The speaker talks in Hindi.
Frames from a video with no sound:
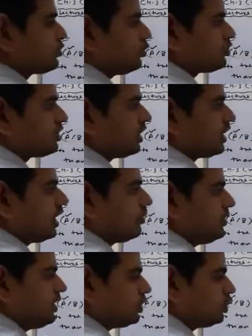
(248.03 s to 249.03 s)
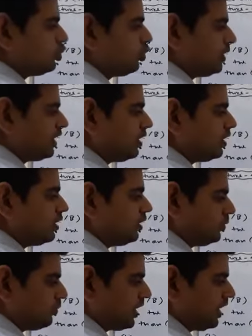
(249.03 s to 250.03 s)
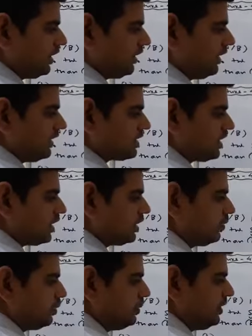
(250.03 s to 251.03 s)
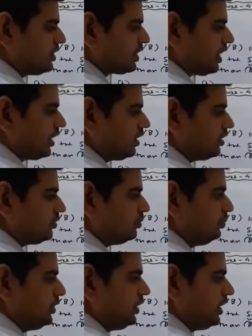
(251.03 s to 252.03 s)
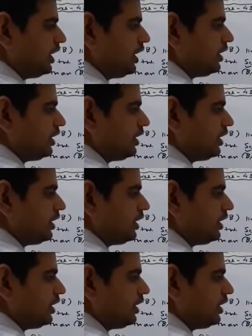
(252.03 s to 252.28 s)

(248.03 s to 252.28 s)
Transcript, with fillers: कौन चल रहा है बी तो देखो बेटा पहले ए चला था अभी बी चला है बी ने